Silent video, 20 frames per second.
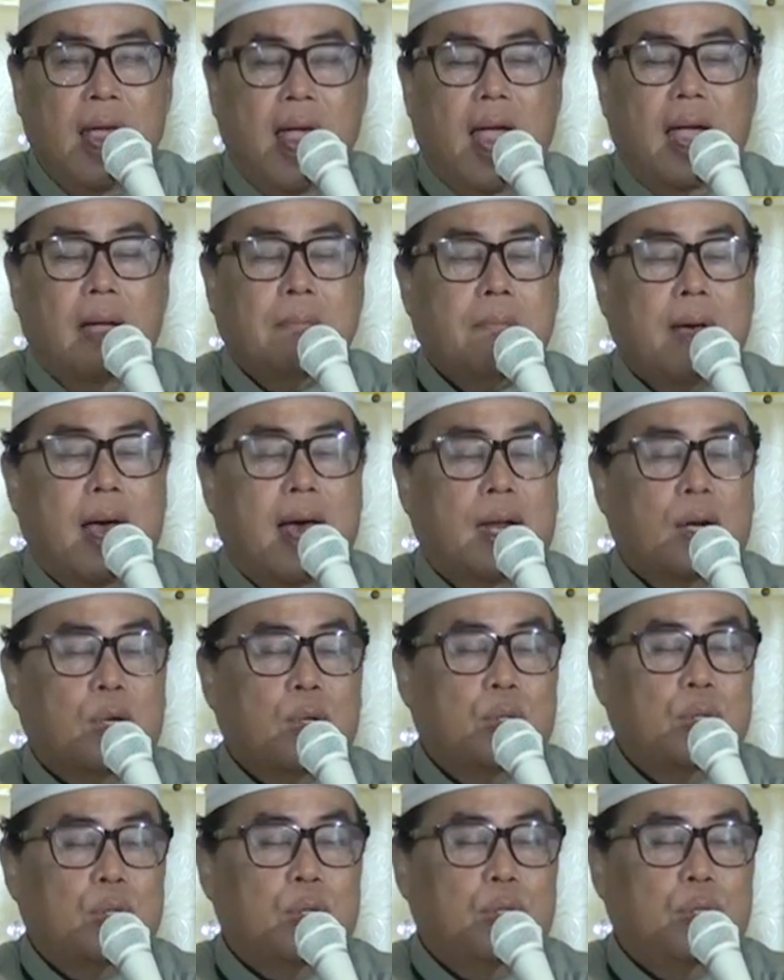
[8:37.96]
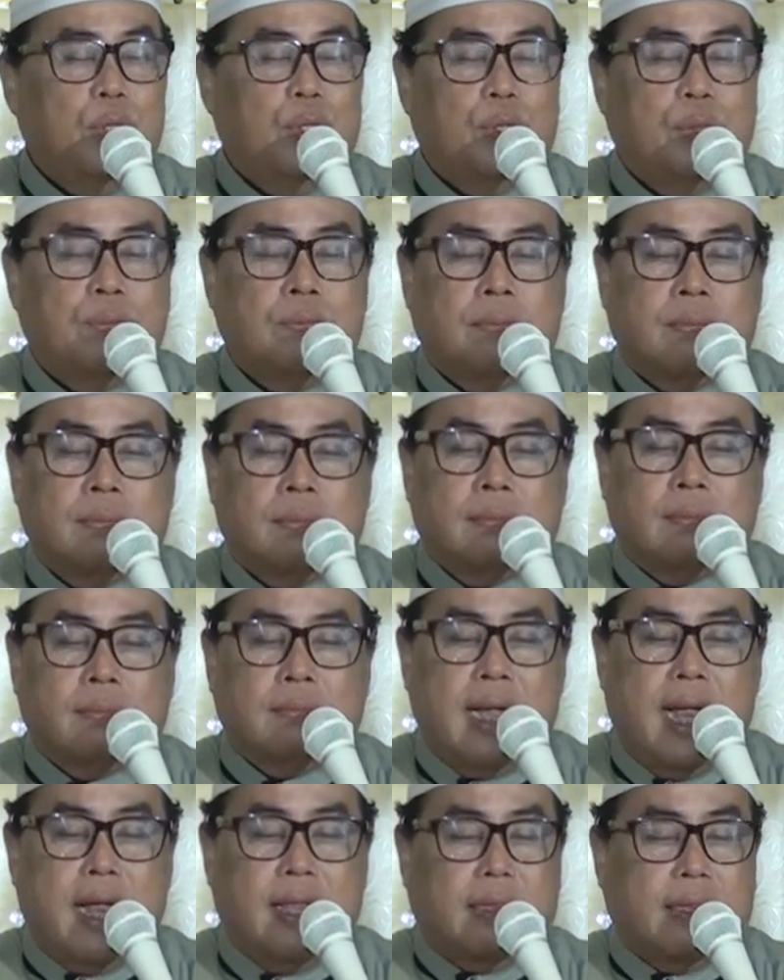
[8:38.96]
Akmaru
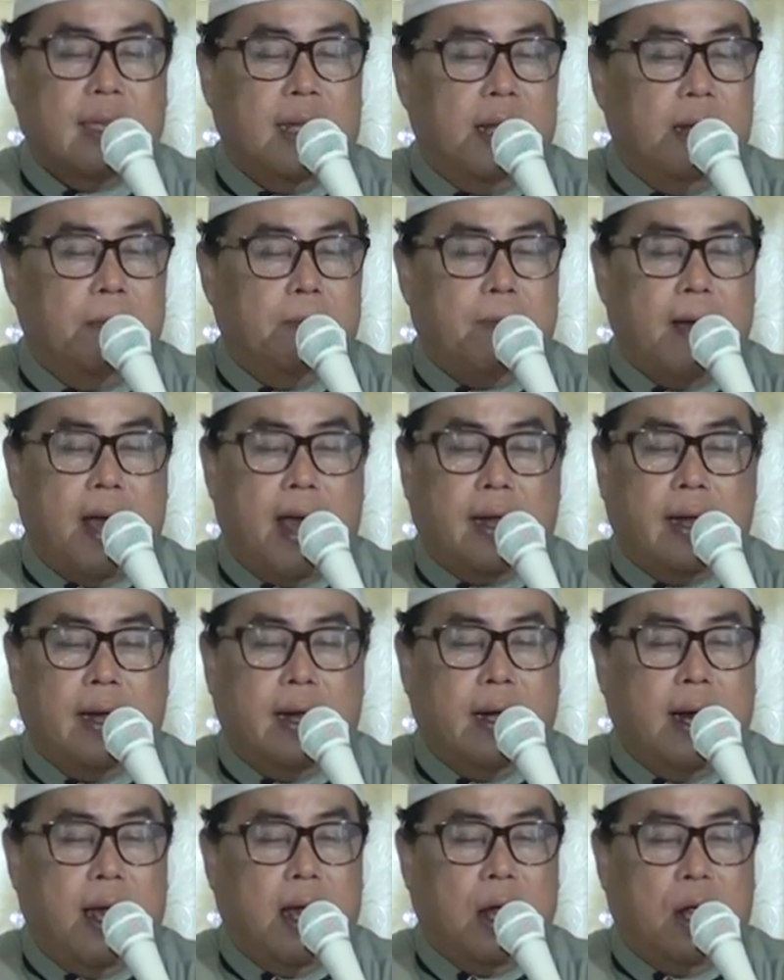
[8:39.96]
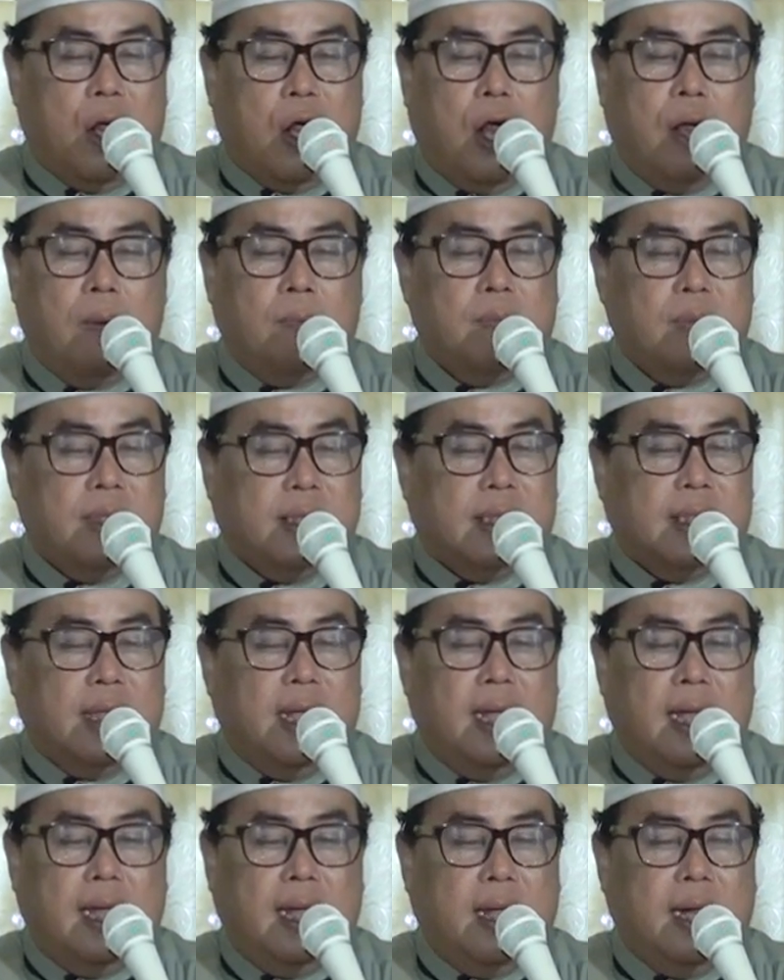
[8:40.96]
ummati baina
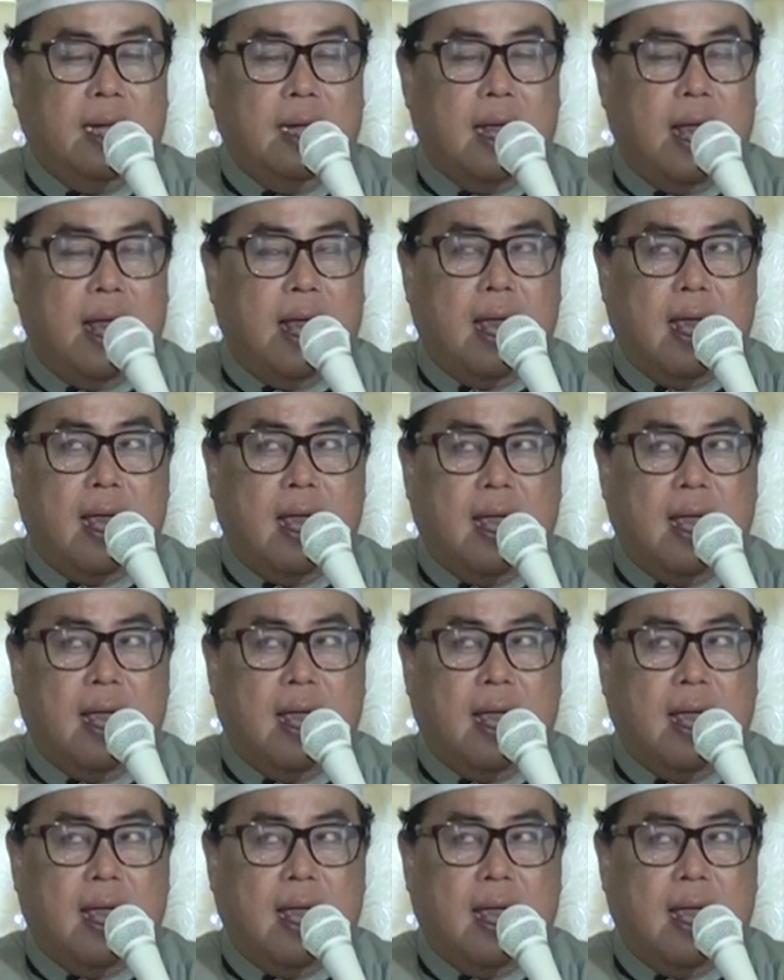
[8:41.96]
khamsina